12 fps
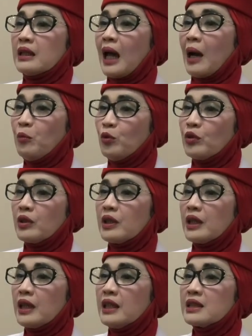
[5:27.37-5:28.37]
Namun,
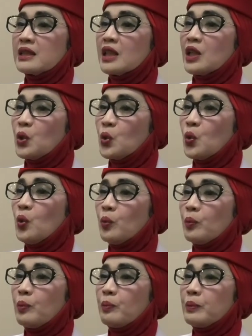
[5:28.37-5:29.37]
ini
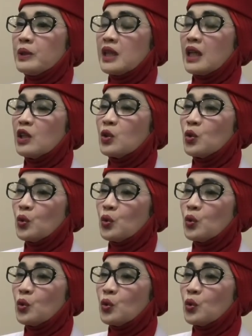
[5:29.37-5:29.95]
cenderung menjadi